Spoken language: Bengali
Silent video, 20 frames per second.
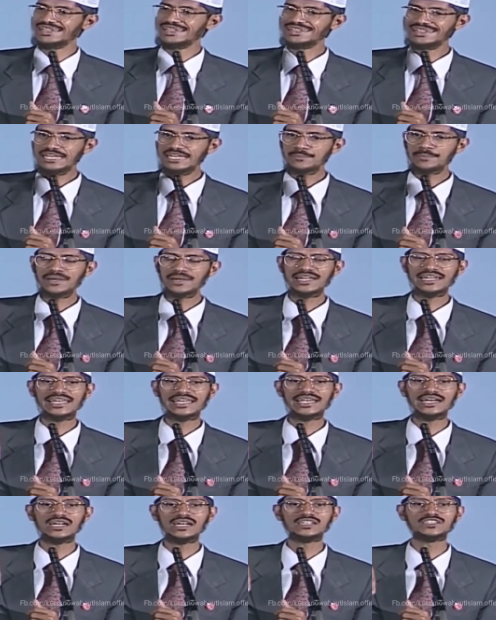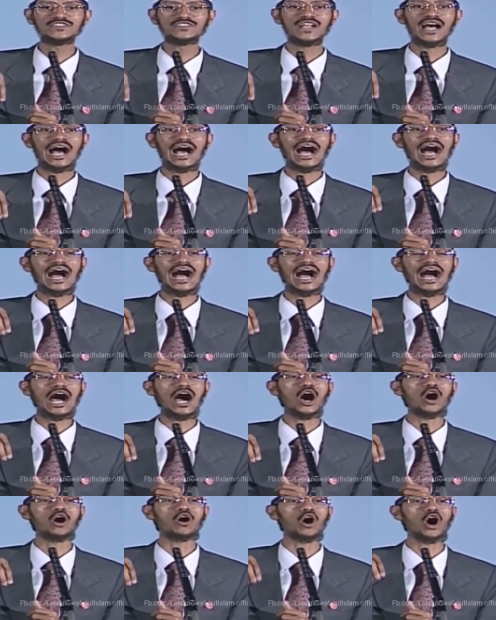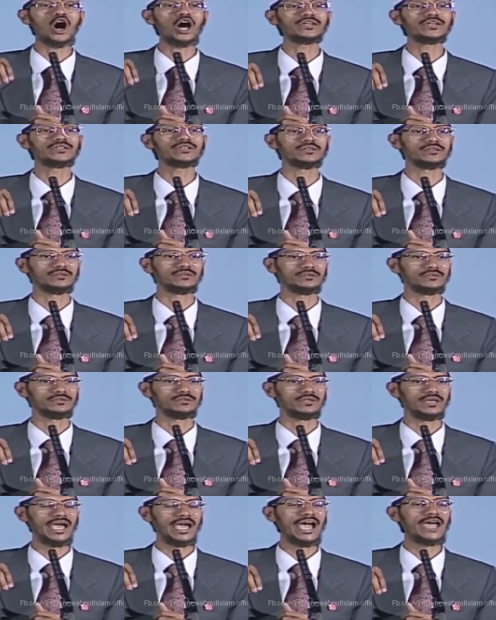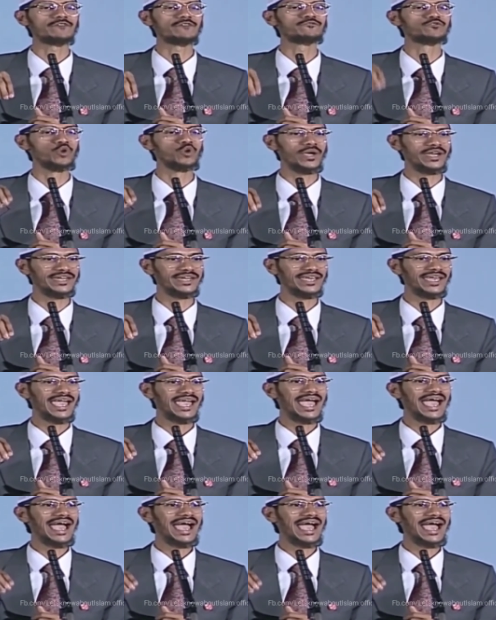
ভেতরের স্তরগুলো অনেক গরম আর তরল